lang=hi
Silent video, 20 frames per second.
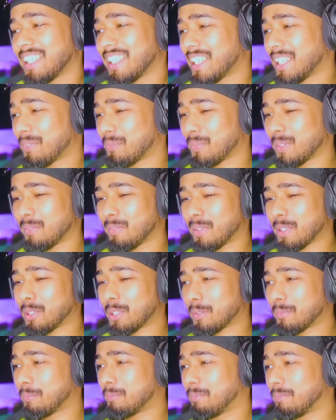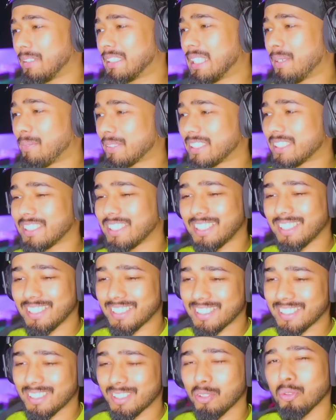एक अपना मेरे को एक बंदा पसंद है
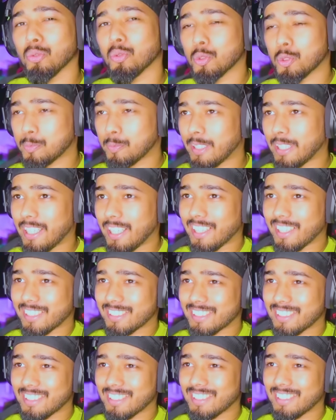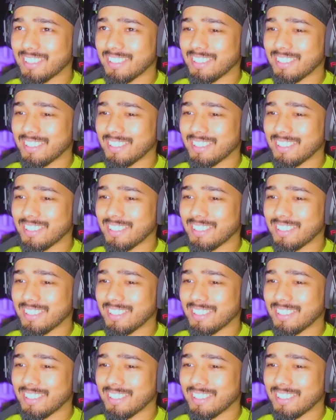उस पर रेड करते हैं